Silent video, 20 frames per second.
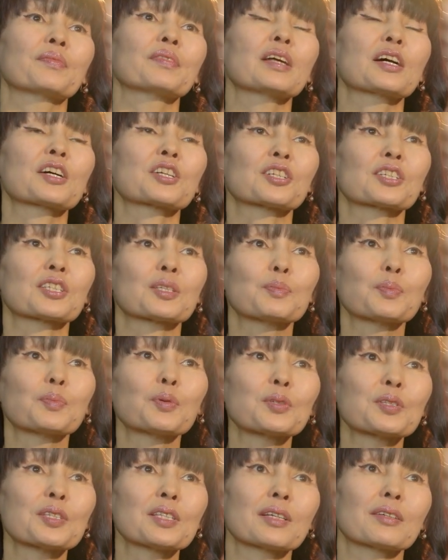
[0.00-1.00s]
наших
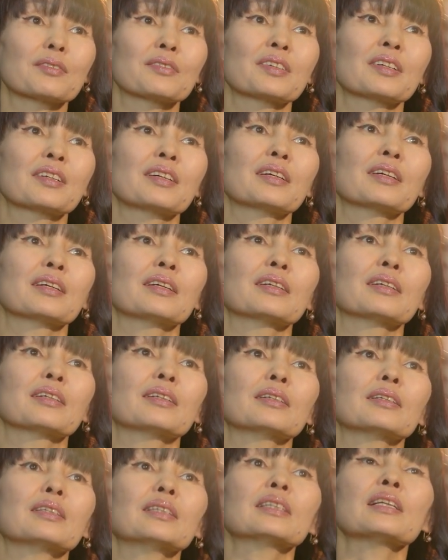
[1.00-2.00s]
спонсоров
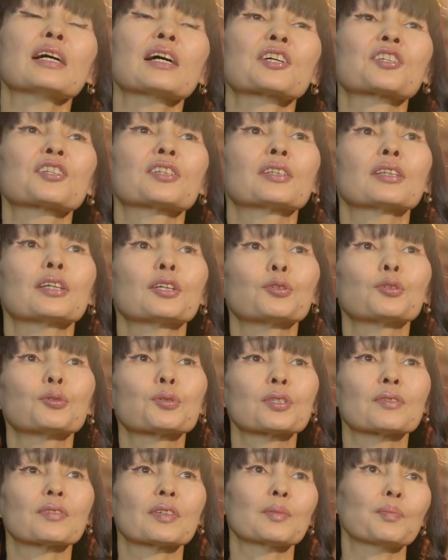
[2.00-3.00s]
и также дарю
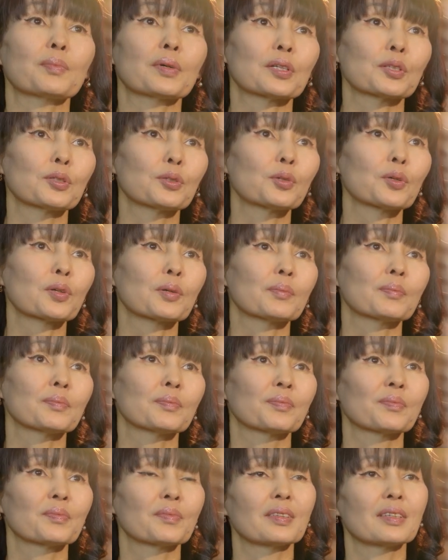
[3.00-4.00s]
своим партнерам
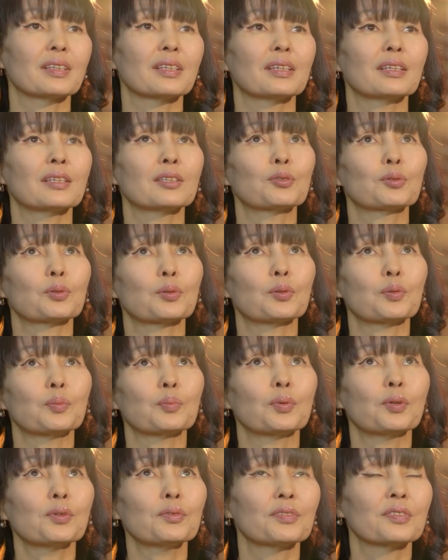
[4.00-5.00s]
эту
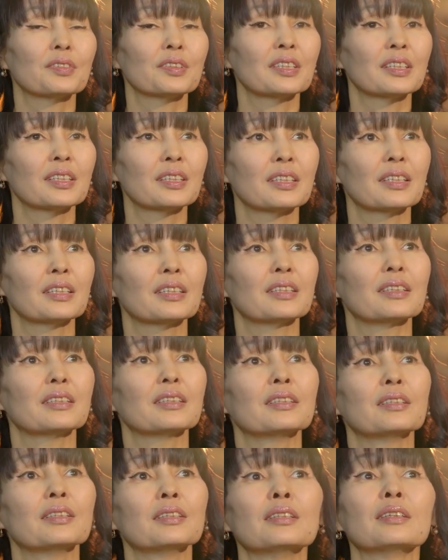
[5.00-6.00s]
любовь
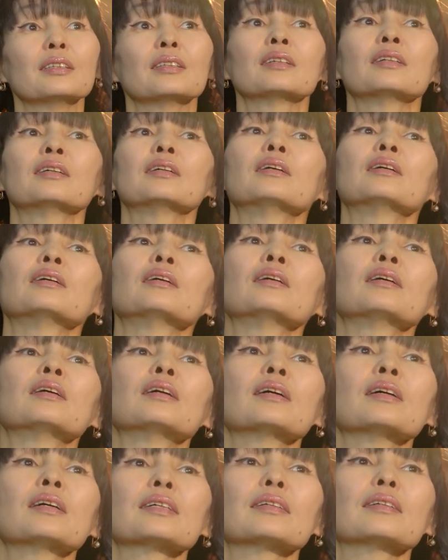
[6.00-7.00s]
и
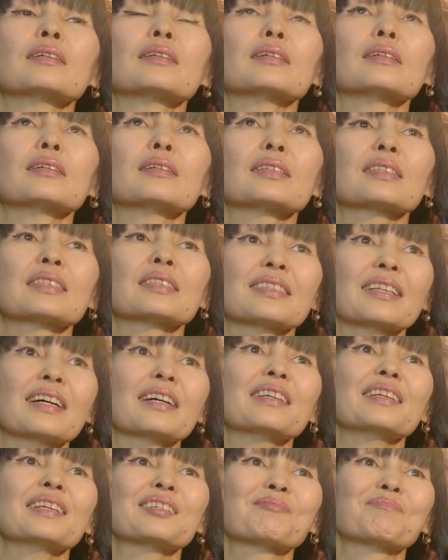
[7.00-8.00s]

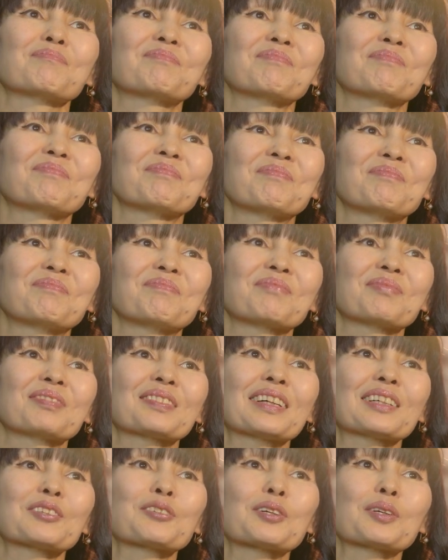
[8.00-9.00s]
знания,
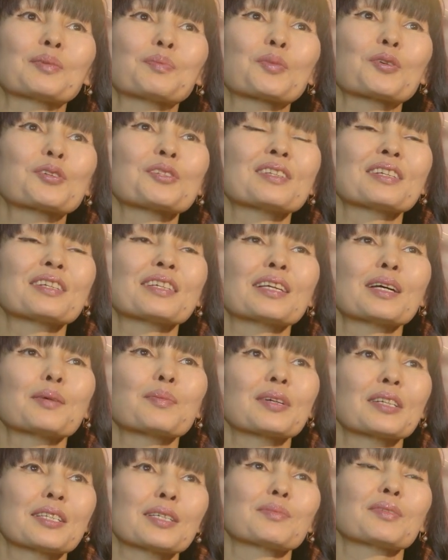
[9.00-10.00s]
которые просто
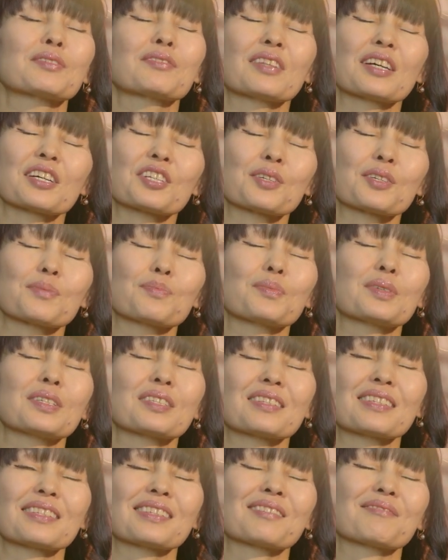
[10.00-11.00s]
необходимы в нашем
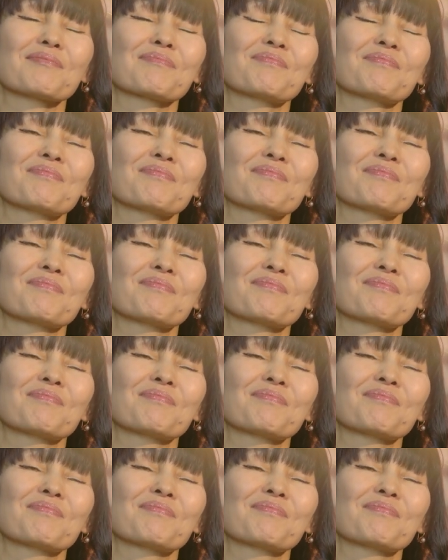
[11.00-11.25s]
бизнесе.